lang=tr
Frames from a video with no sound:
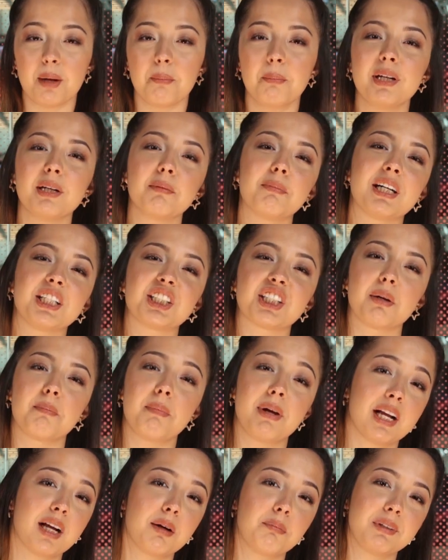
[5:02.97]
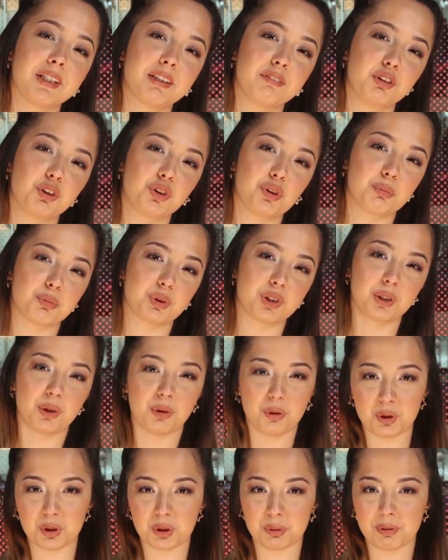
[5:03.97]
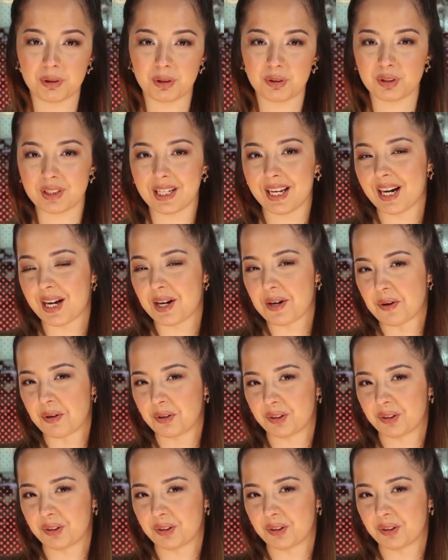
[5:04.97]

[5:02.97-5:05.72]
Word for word: Bir başka Megamek videomuzda görüşmek üzere,